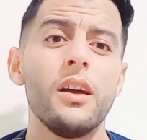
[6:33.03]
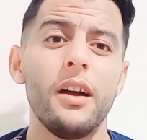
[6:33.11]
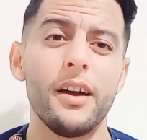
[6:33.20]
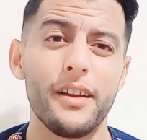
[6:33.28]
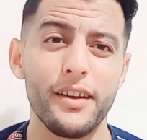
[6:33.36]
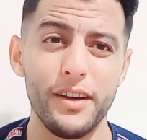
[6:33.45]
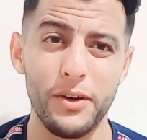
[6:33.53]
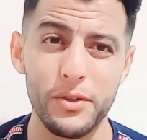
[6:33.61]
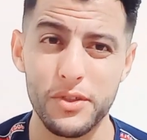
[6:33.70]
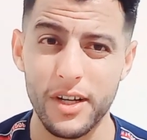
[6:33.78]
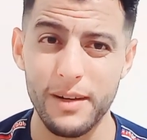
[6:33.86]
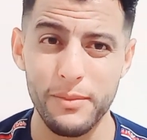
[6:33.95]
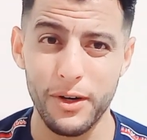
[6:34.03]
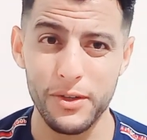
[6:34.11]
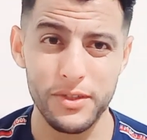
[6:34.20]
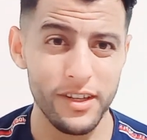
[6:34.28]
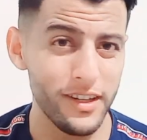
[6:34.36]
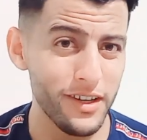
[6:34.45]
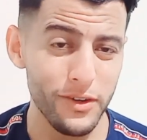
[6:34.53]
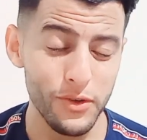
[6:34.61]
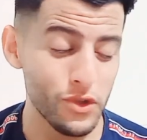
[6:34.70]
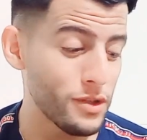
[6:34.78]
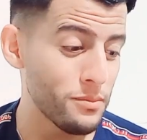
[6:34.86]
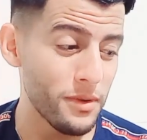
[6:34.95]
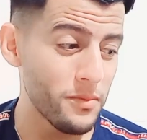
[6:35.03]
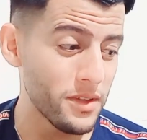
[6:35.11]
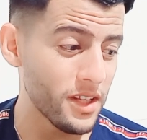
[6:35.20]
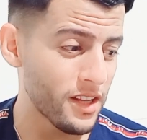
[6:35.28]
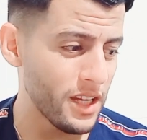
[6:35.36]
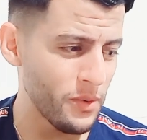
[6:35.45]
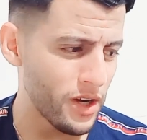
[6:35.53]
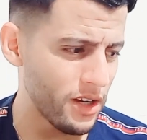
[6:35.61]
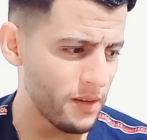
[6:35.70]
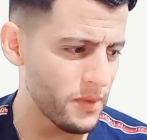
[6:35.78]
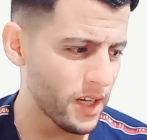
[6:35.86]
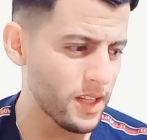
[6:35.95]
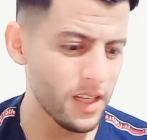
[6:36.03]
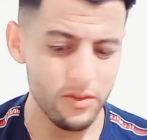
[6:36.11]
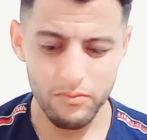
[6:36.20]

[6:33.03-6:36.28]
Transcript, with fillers: حق عسره ما عسره انا اخوتي ما درت لا والو انا ما قلت